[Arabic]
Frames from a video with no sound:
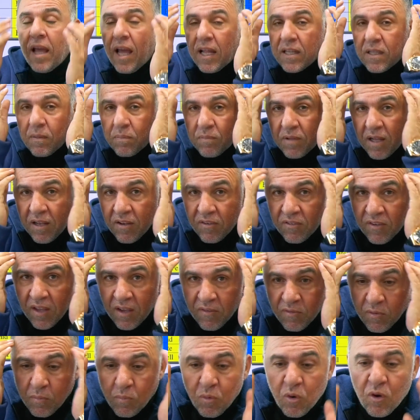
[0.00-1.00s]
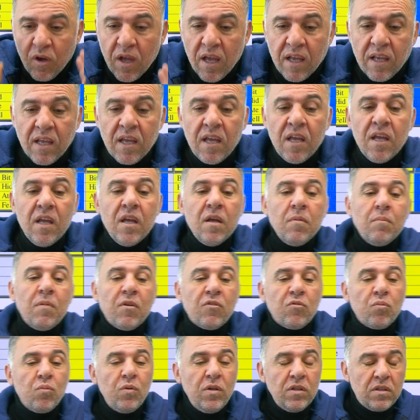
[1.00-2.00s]
قاعد بتلزق في مخك
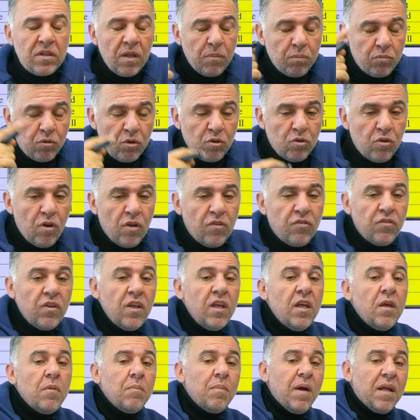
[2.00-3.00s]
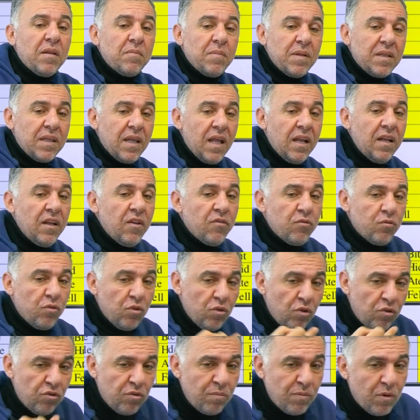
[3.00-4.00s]
بس وانت بتدرس بعد ما تخلص
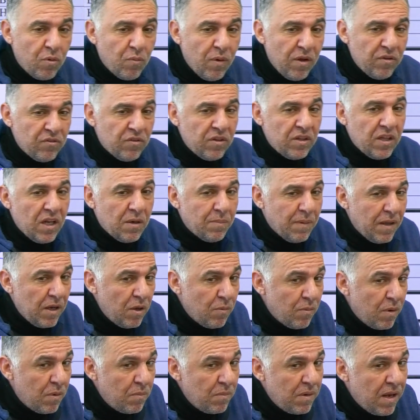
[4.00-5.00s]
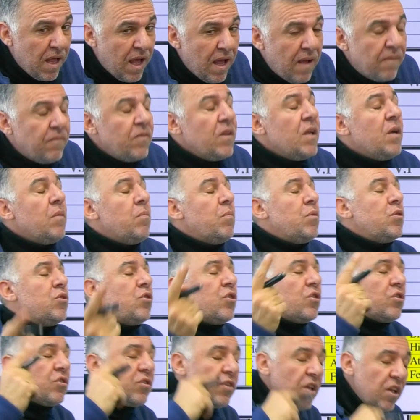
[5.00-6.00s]
تدرسهم كويس تدرب عليهم املاء
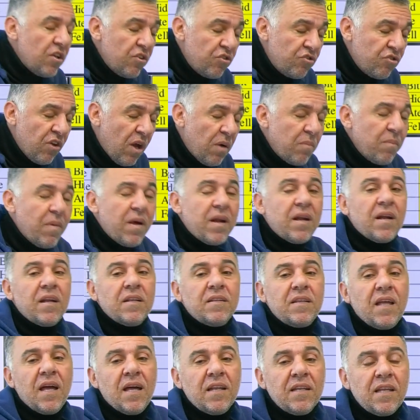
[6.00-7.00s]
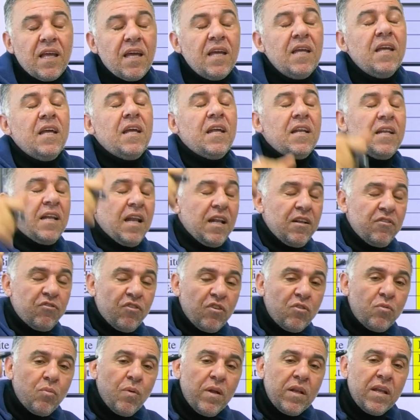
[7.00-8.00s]
بترجع مره ثانيه
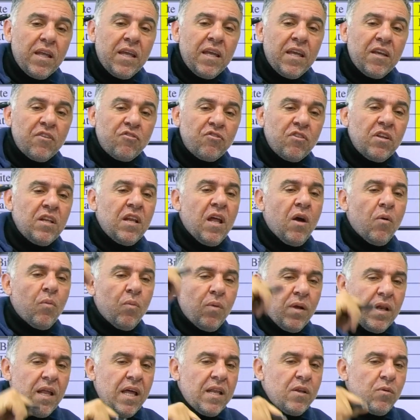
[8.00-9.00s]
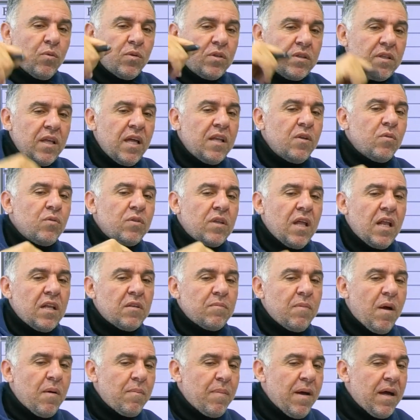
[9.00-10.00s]
للجدول ايش الاولاني والثاني
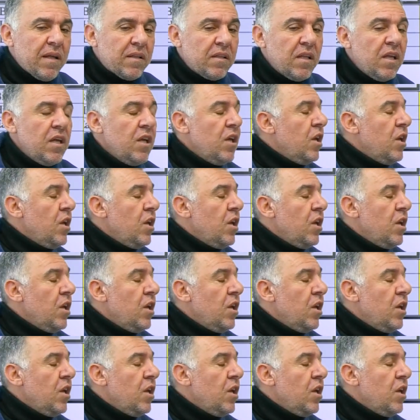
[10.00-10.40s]
والثالث مع بعض